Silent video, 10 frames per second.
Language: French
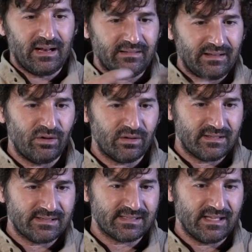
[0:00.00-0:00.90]
à l'intérieur
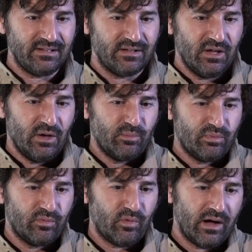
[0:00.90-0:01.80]
des scènes,
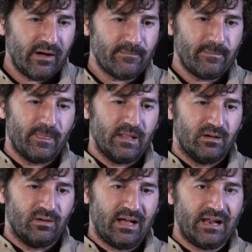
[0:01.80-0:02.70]
pouvoir
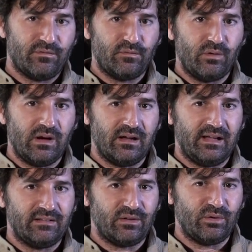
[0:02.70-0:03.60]
à la fois
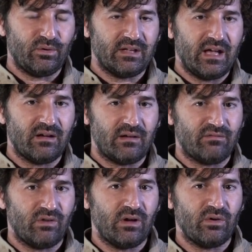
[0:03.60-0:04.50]
être en regard,
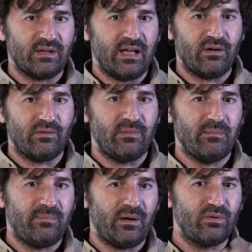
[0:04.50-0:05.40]
avoir un regard
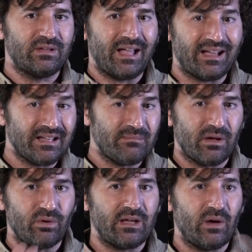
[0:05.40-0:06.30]
même pas au carré, mais
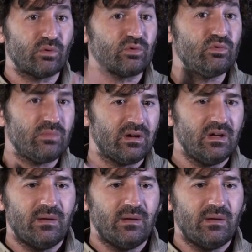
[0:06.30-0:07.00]
un regard au cube,